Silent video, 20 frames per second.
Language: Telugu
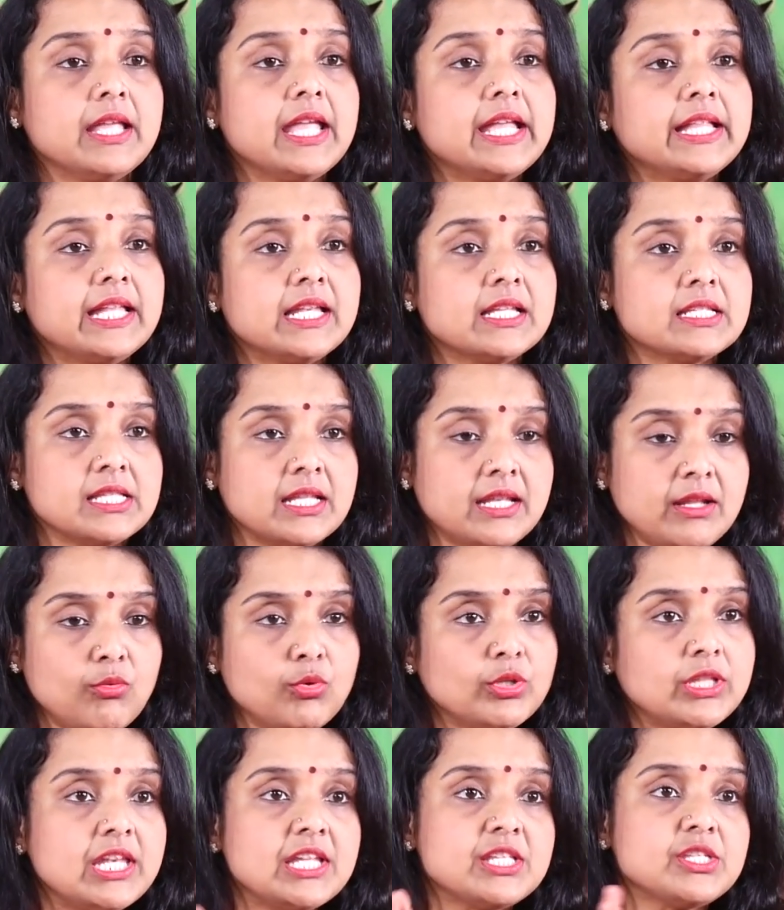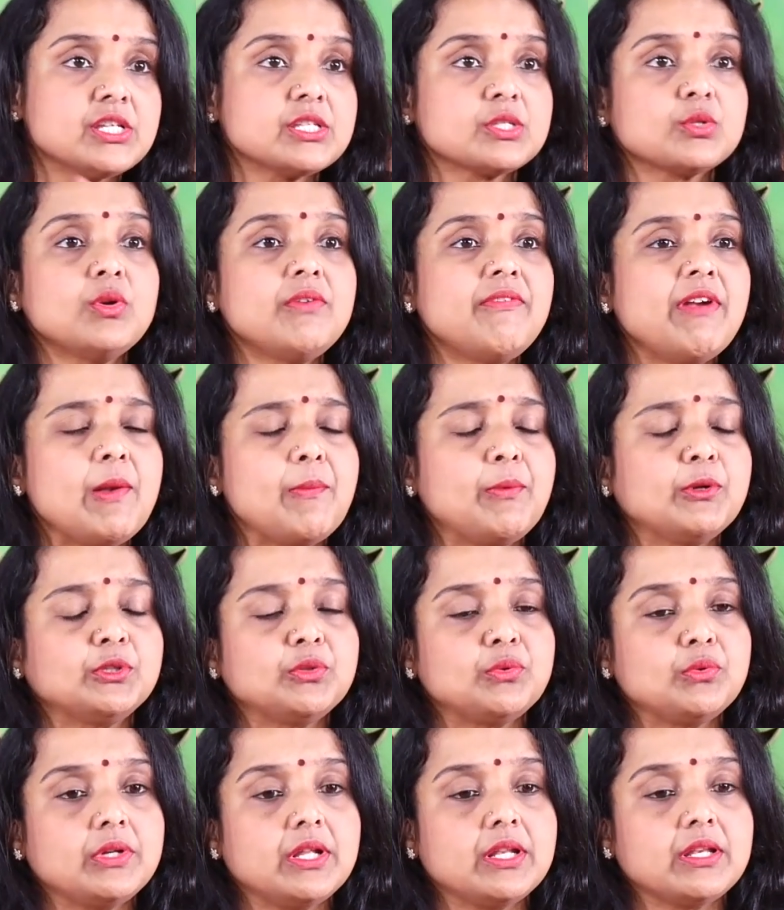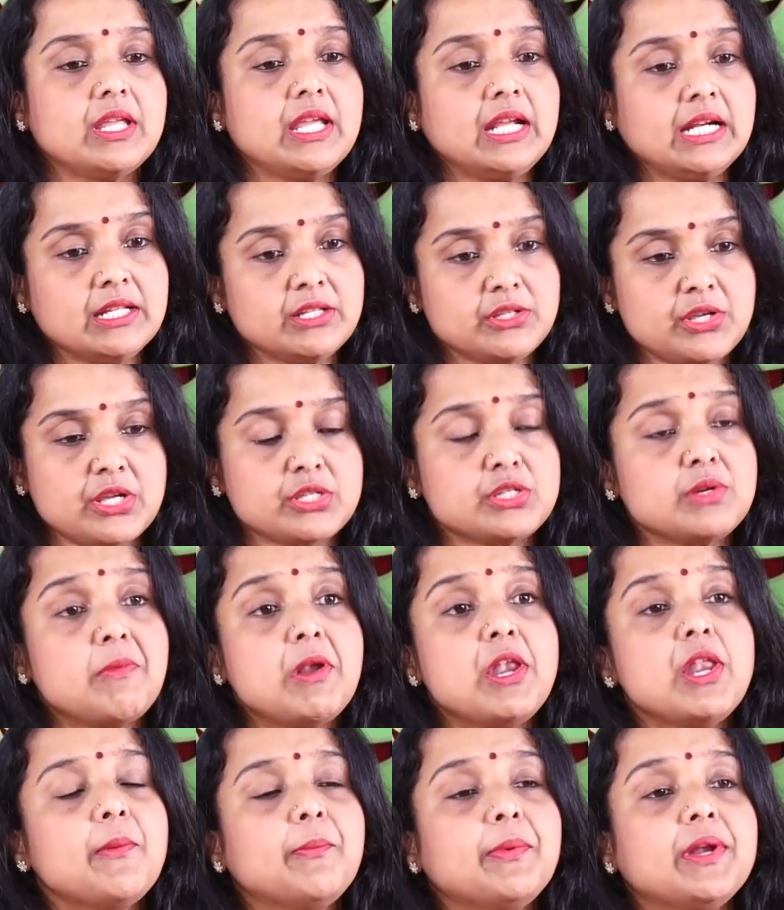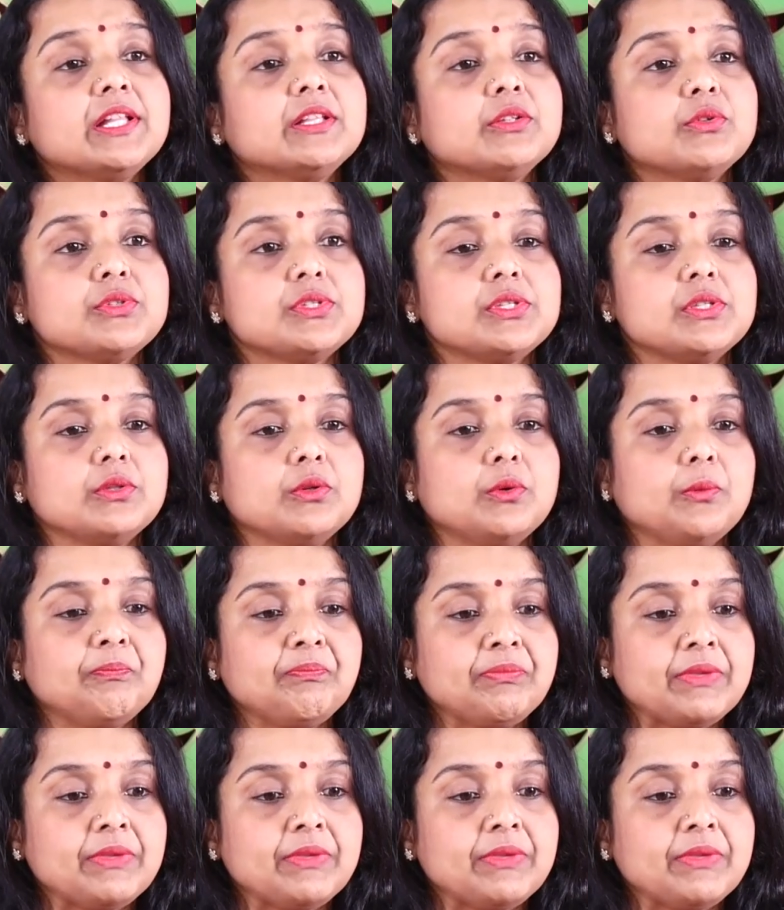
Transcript: ఏదైనా సరే వదిలిచ్చేసుకుని వెళ్ళిపోతూ ఉంటారు ఇక్కడ షష్టమంలో ఎప్పుడైతే వస్తుందో